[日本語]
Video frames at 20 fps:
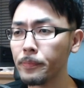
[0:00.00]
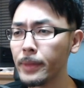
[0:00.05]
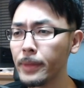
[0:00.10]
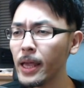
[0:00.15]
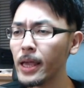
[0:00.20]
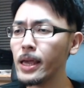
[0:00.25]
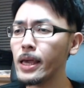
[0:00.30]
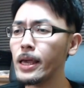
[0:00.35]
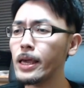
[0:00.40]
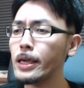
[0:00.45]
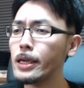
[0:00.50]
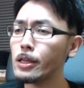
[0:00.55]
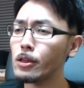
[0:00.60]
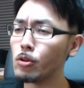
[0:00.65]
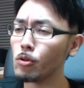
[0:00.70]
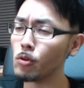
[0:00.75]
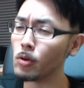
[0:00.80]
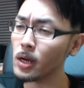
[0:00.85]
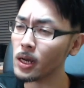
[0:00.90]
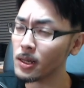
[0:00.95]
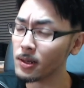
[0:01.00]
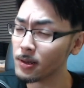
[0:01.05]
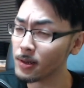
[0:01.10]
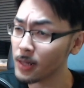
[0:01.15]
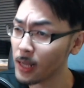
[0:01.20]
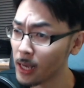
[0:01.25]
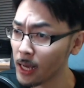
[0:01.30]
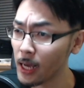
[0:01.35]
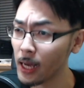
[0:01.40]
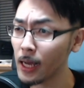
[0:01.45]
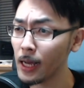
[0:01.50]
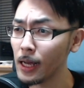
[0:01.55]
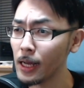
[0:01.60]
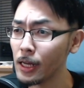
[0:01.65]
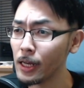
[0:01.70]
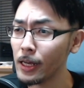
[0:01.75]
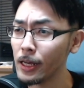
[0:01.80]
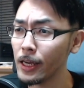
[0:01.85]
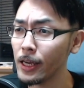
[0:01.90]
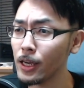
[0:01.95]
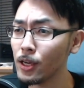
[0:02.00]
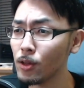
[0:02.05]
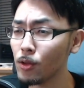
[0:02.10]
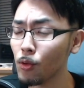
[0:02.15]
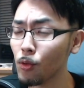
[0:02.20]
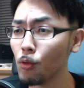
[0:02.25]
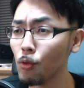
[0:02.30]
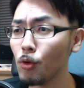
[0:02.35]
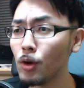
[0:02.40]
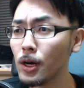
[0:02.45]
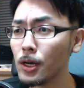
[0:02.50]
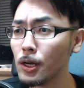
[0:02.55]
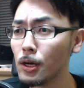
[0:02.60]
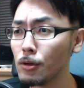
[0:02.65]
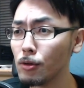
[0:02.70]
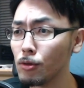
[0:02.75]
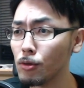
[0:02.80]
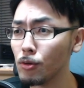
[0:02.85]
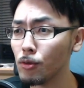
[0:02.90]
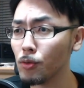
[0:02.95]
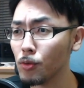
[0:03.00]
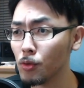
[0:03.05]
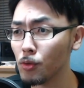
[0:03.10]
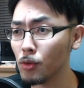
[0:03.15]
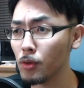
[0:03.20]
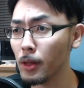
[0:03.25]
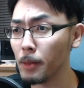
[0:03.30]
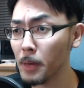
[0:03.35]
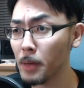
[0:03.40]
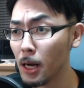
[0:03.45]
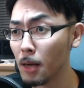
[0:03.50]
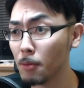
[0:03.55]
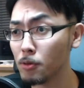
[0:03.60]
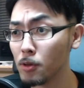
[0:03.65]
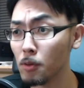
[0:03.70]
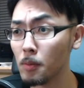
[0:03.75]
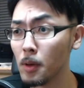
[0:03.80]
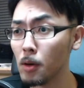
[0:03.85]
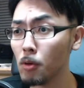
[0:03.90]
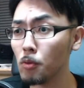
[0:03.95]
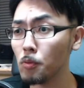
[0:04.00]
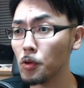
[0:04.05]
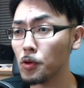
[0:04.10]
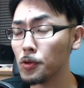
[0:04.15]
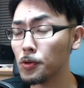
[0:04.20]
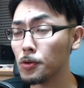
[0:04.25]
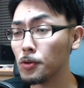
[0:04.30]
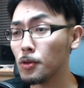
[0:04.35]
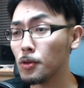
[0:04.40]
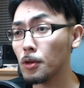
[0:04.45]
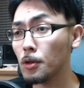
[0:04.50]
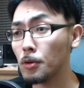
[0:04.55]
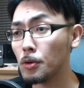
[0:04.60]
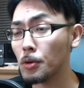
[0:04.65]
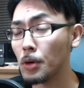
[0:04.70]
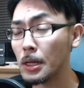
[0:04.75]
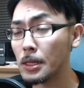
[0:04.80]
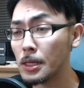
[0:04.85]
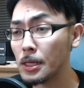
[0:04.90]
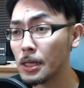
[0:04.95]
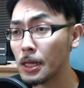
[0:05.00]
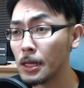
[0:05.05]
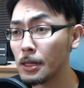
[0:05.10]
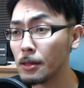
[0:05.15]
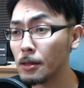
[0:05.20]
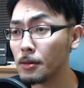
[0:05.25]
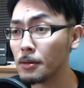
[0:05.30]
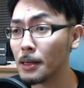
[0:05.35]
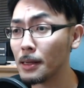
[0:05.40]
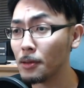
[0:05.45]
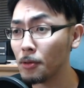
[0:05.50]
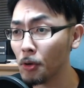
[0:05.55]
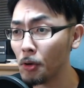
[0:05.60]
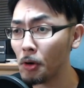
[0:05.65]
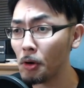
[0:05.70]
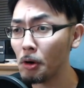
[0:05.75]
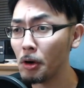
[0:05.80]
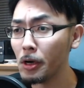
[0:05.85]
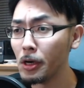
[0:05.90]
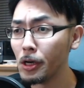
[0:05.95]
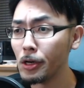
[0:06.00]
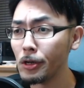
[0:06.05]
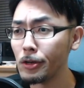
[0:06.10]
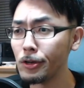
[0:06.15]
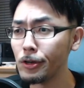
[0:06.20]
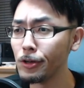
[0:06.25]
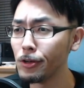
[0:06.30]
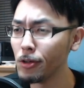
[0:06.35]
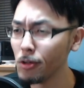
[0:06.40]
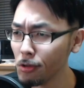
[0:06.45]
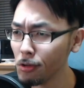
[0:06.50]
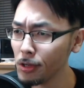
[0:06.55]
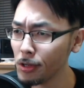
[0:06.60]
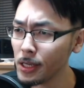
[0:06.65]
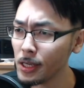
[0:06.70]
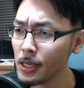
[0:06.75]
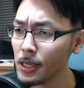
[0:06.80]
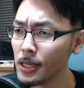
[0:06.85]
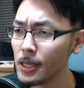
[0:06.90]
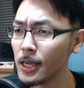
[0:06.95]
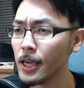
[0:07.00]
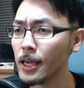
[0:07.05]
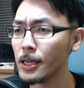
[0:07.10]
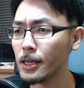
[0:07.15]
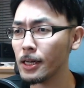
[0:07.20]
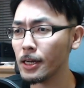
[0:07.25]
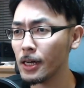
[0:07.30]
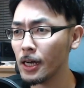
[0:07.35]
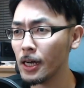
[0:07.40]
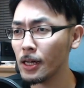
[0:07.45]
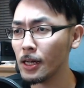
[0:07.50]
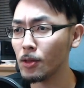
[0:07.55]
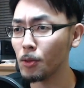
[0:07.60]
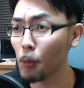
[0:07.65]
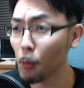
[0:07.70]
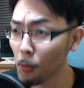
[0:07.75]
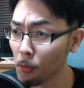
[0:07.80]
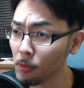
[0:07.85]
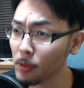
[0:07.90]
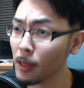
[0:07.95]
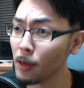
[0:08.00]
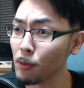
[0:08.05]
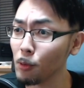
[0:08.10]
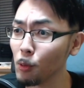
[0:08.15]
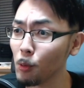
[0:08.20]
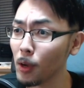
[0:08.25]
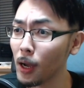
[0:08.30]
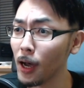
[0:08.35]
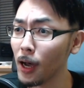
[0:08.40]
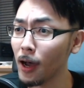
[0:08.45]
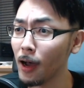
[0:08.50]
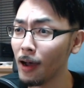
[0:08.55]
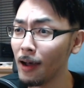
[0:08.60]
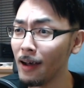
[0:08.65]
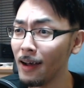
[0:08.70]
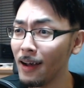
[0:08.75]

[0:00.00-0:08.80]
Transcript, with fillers: で、8がさ、8後半が来るということで、まあラブソン魔王も来ていう感じなんですけど、竜神剣がどうなるのか。